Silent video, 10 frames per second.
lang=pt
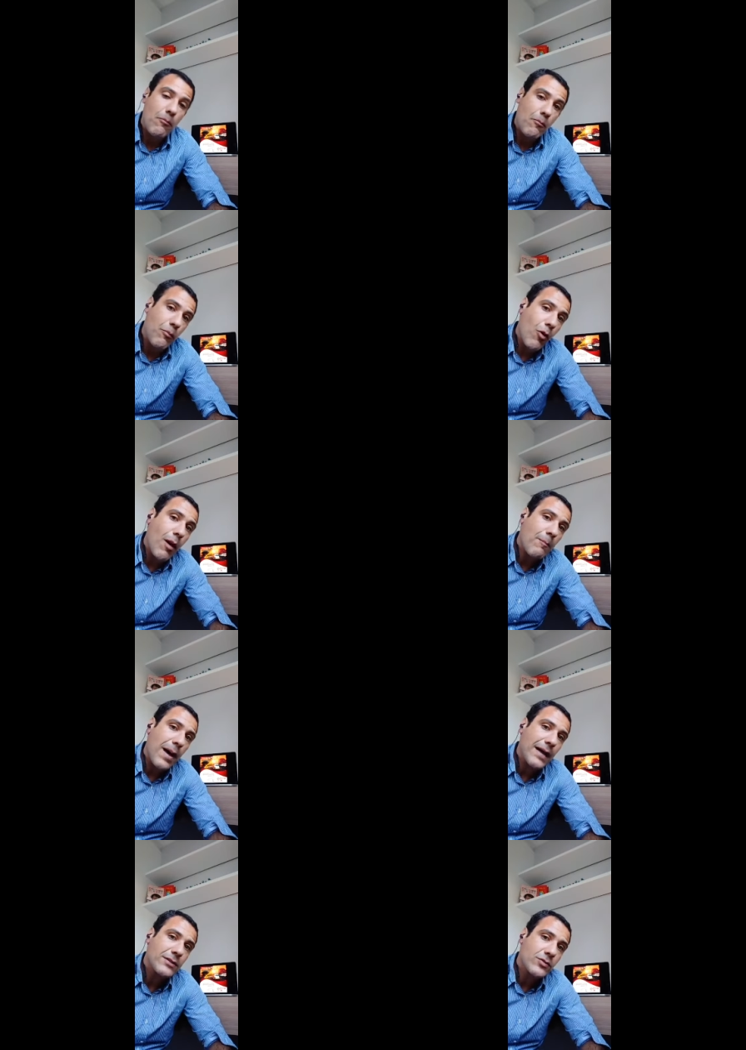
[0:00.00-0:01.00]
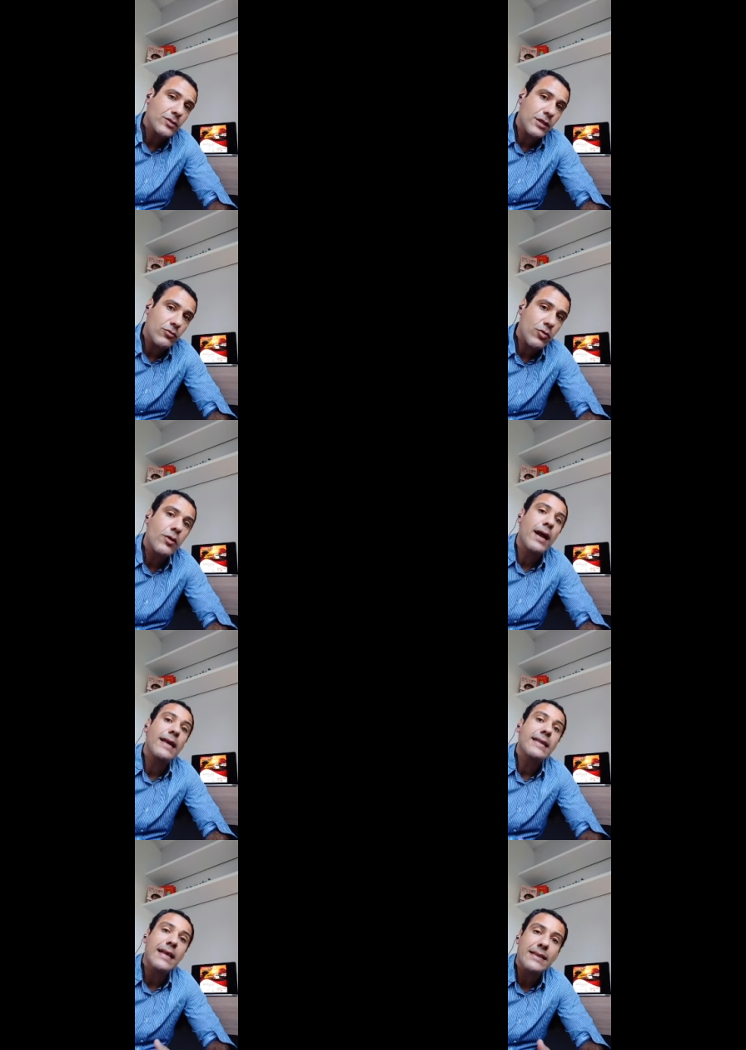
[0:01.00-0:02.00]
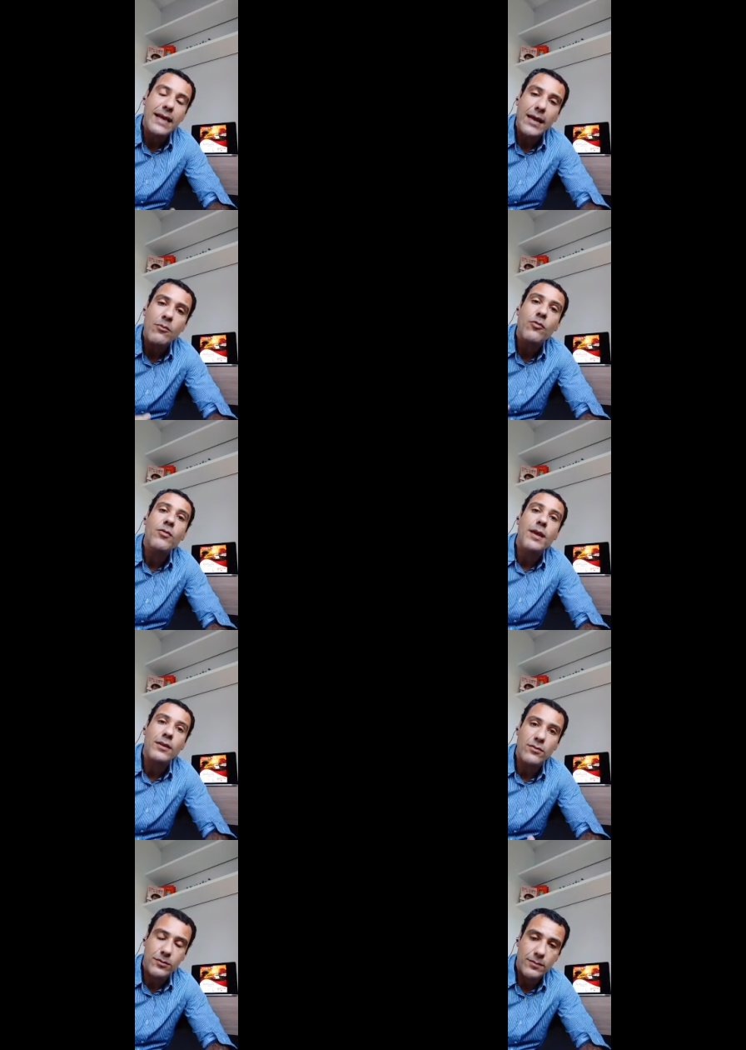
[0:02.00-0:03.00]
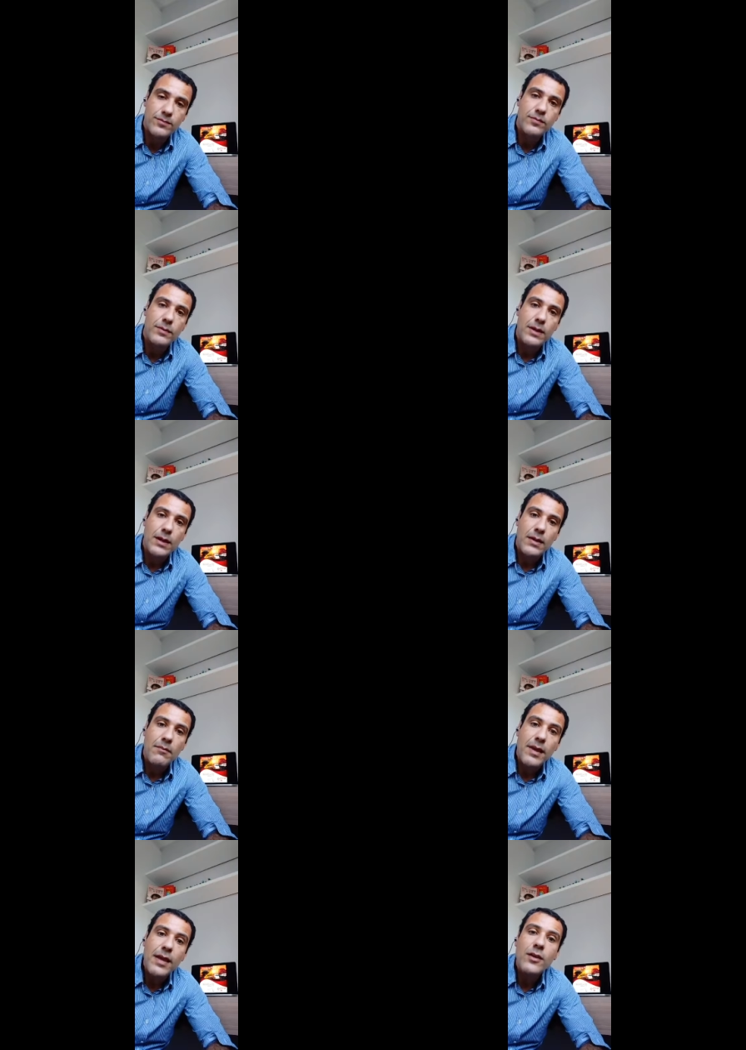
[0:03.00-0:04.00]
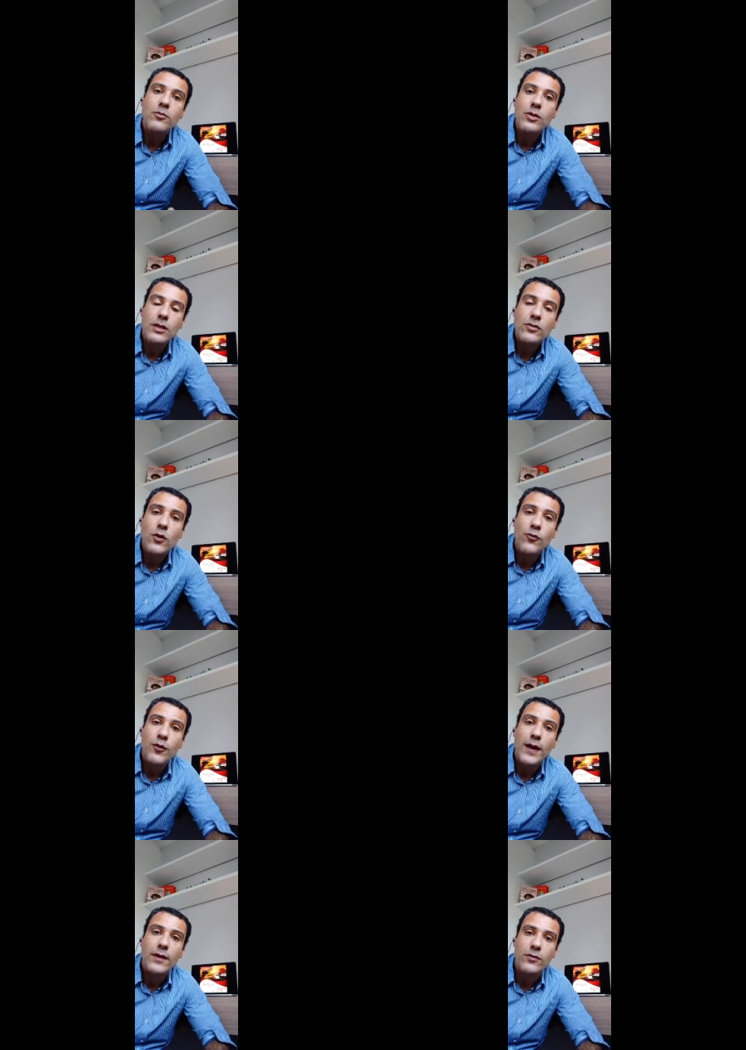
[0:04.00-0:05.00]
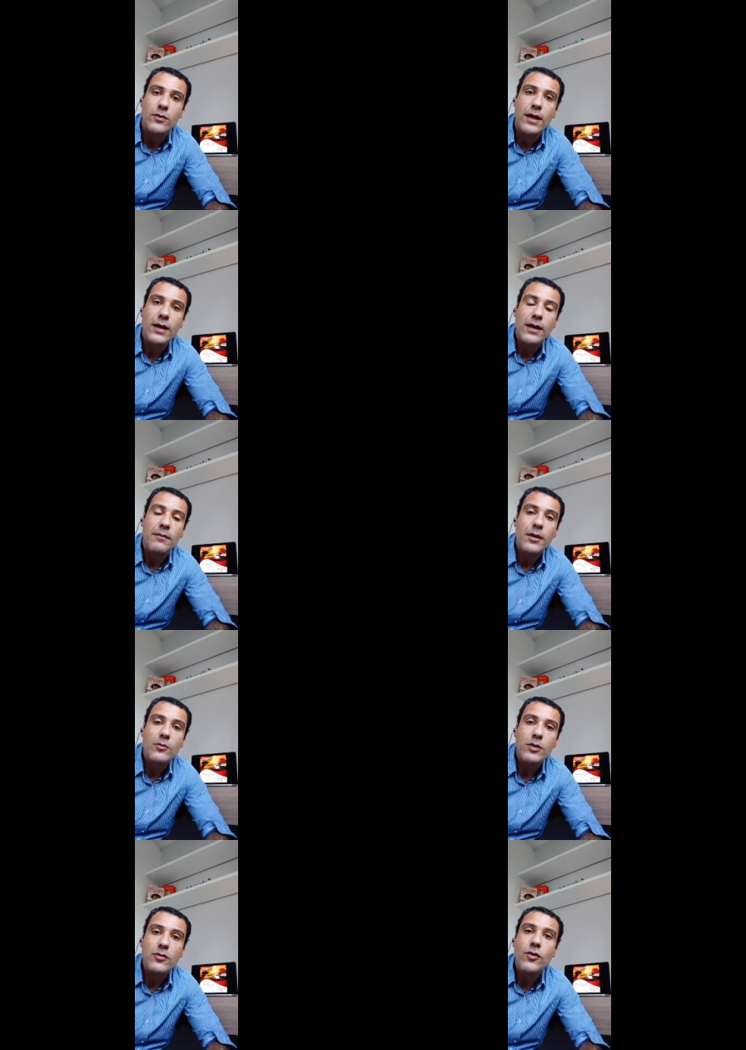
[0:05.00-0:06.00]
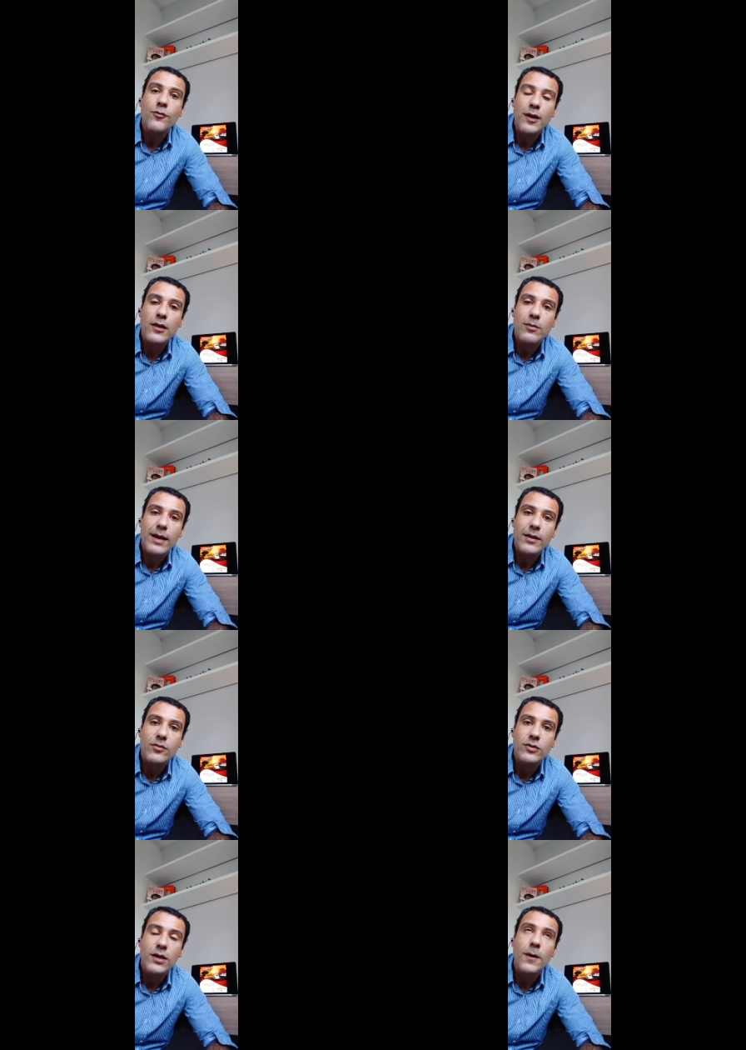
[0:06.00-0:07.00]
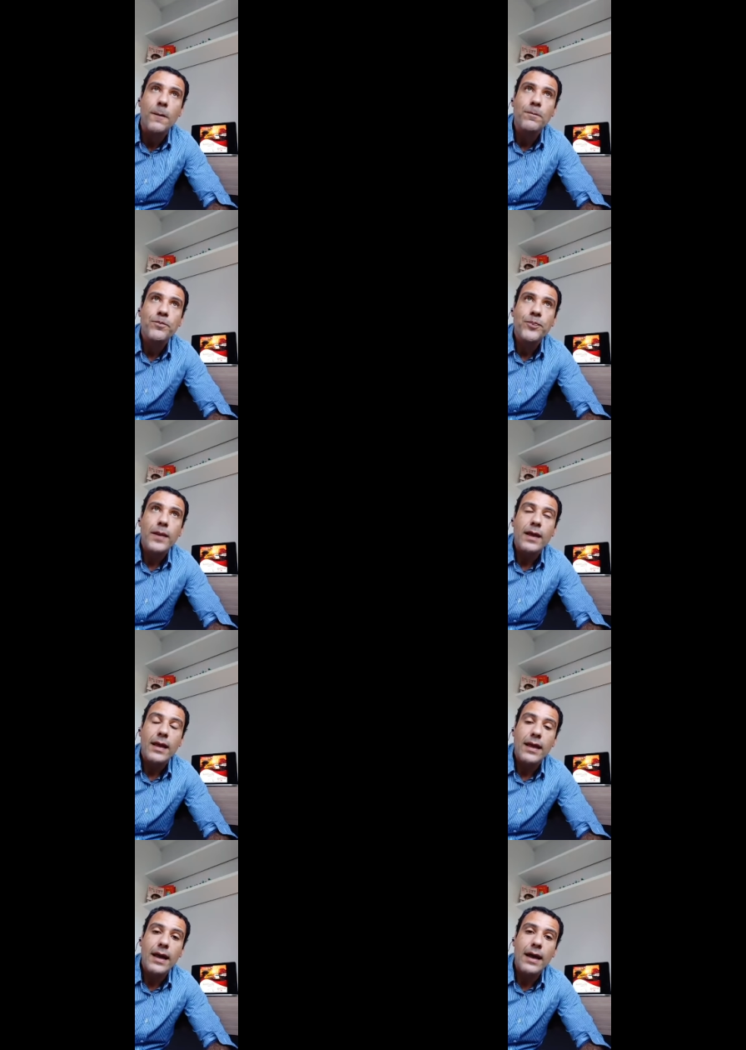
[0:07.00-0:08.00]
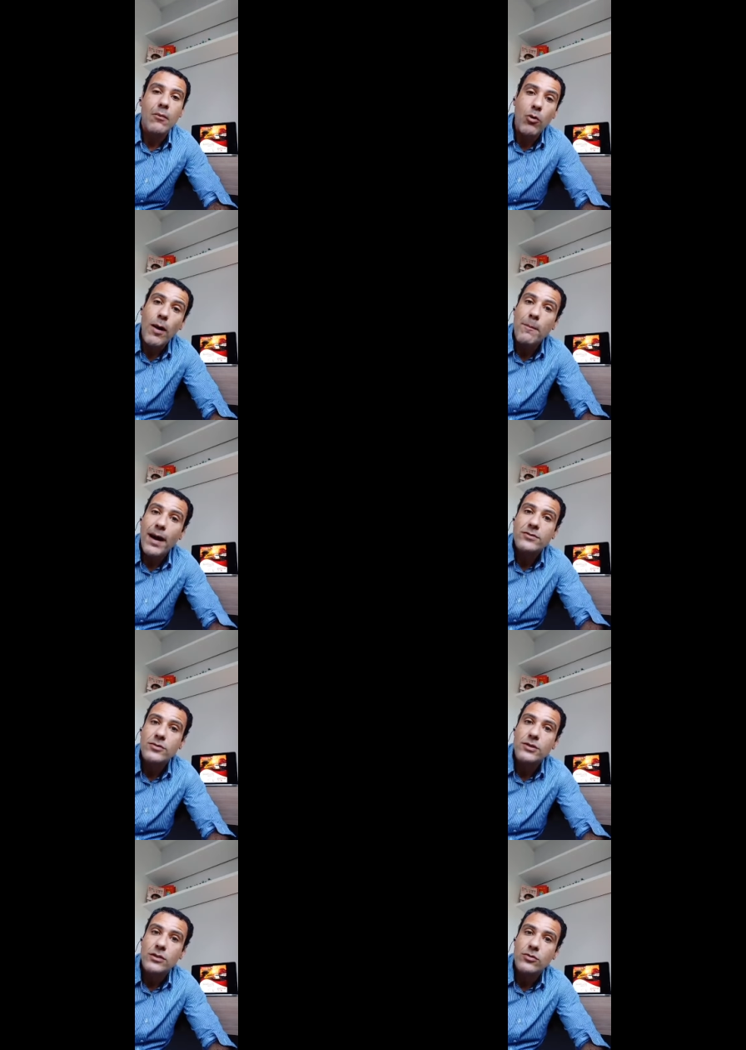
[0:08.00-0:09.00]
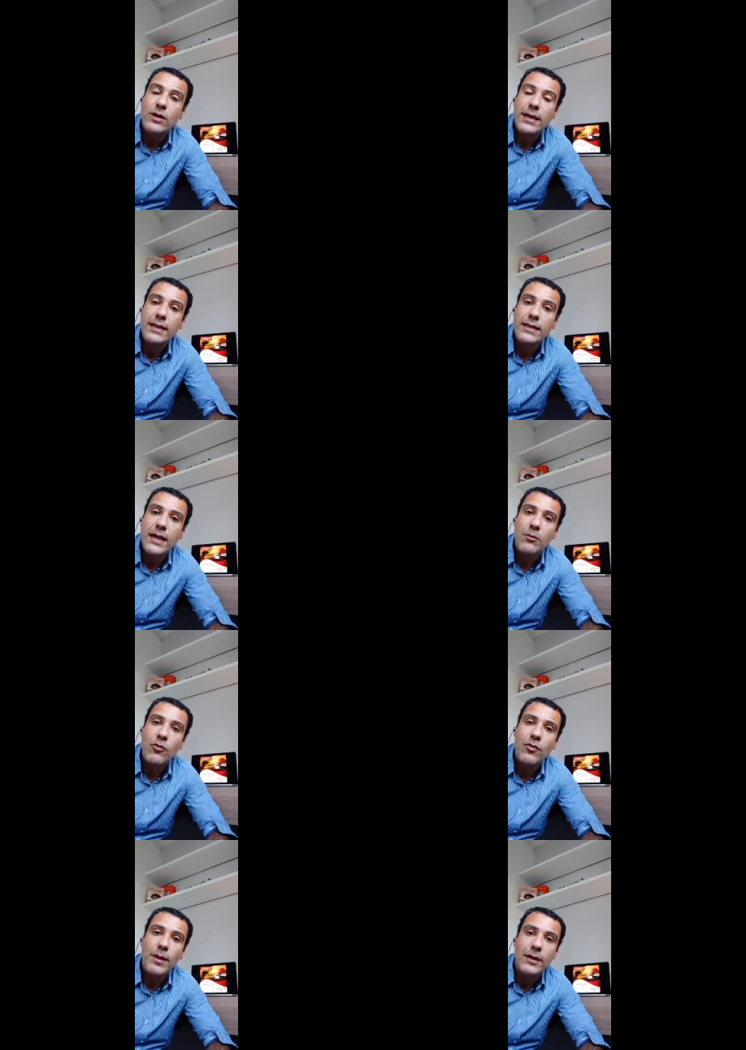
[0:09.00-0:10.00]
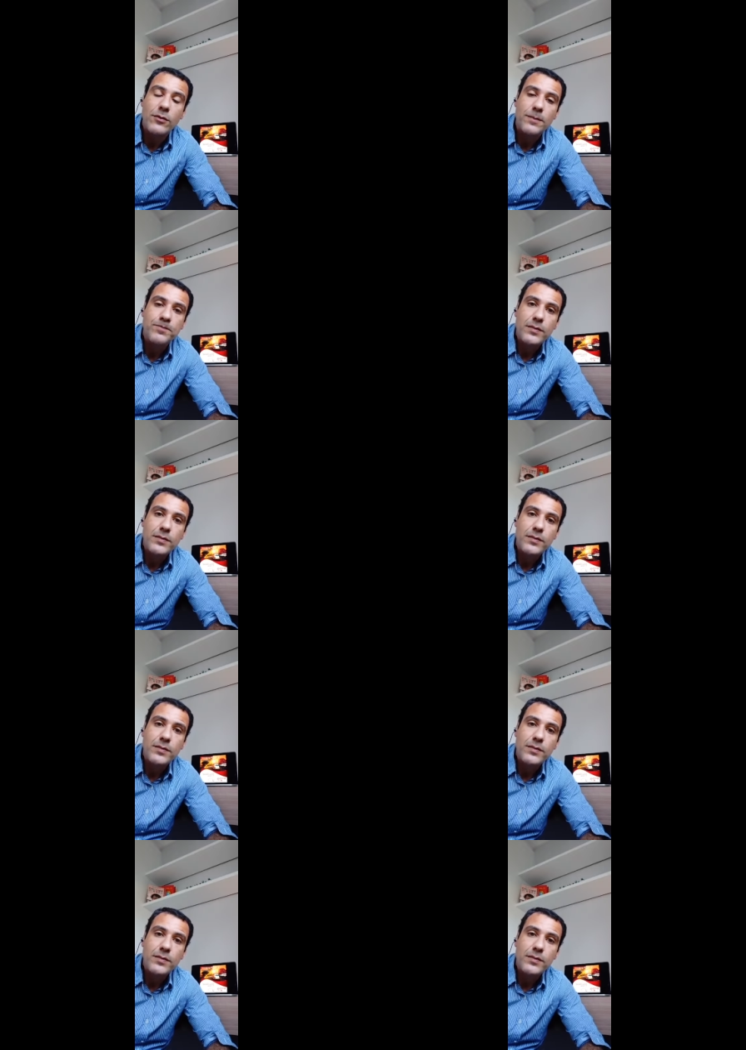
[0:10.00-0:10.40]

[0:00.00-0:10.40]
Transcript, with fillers: boa parte do setor ainda está em movimento, mesmo que sofrendo, né? mesmo que sofrendo uma redução, é, boa parte do setor ainda está em movimento.